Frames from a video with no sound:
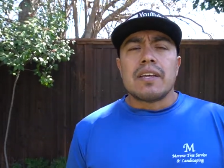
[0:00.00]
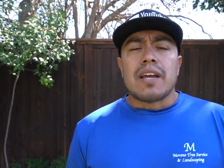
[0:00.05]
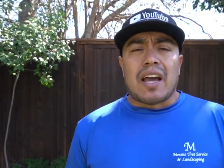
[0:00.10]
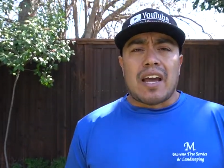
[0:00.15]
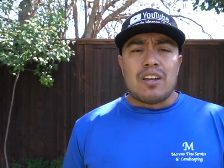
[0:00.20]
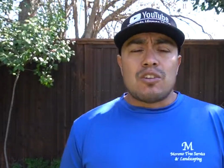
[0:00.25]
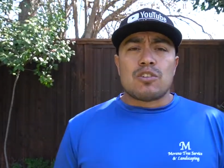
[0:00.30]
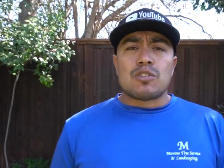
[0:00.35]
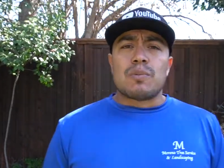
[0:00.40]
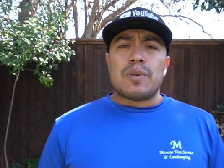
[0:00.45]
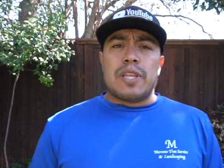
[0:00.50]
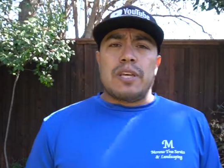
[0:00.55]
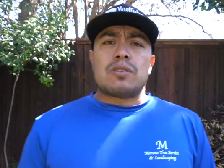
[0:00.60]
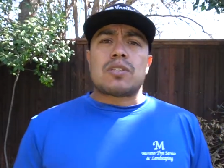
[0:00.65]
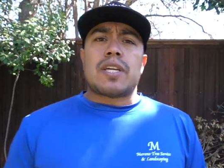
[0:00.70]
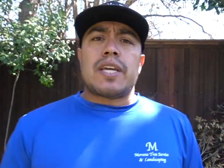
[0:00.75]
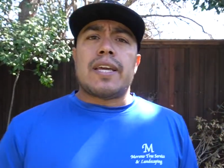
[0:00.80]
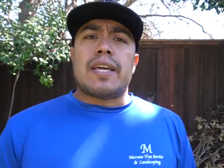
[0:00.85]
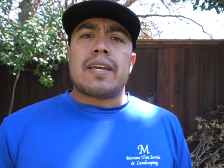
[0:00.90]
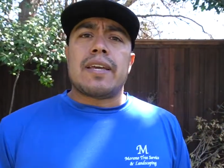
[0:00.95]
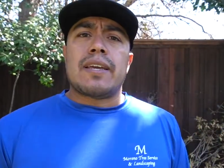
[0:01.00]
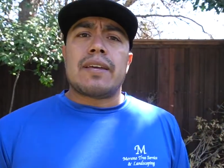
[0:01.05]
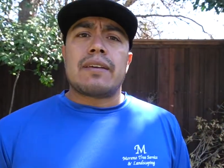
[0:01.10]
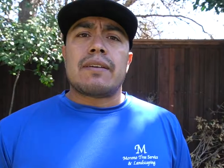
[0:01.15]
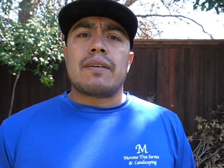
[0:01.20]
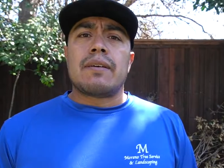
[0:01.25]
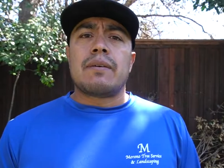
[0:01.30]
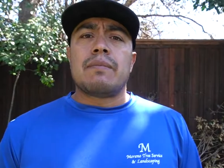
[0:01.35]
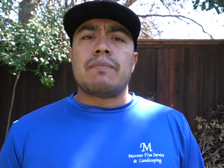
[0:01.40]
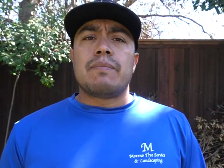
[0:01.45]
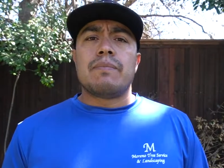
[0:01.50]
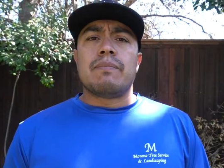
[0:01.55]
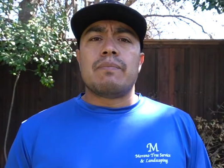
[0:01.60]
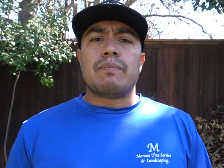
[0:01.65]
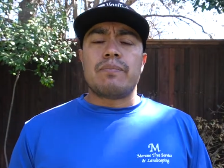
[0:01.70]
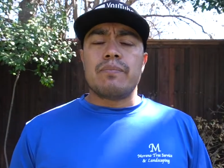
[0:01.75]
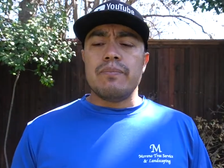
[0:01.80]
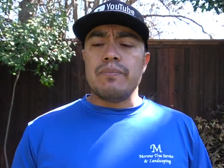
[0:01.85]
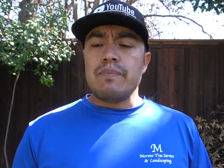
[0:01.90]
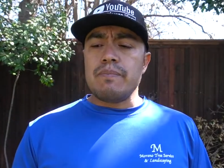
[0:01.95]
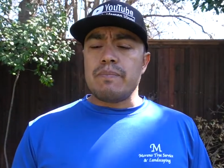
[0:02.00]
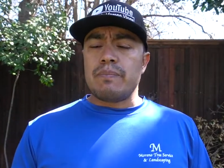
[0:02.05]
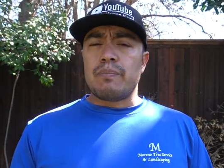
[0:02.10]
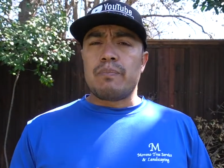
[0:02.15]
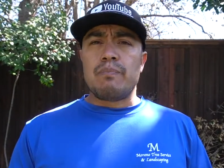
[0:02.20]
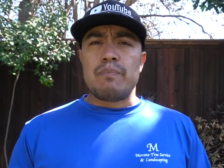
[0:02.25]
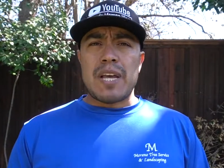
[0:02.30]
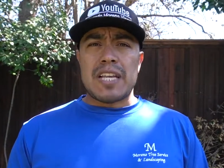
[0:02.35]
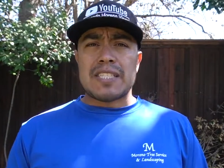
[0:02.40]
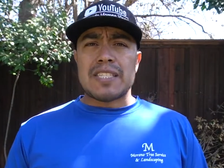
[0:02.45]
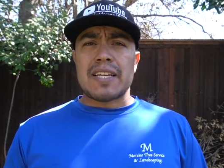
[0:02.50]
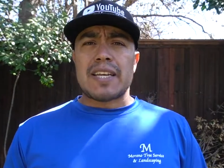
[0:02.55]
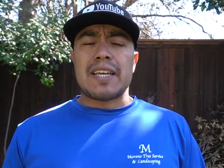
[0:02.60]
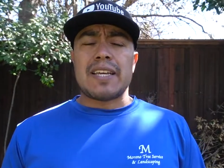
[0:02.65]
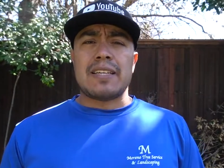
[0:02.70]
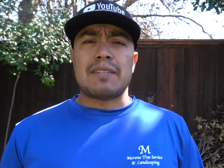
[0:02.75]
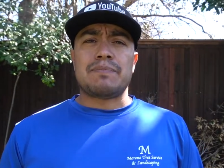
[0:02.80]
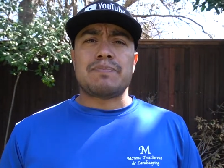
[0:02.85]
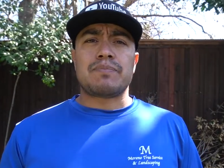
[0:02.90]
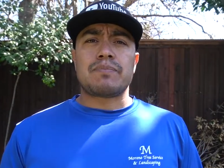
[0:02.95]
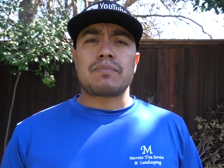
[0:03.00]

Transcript: Hay unos videos que me hacen que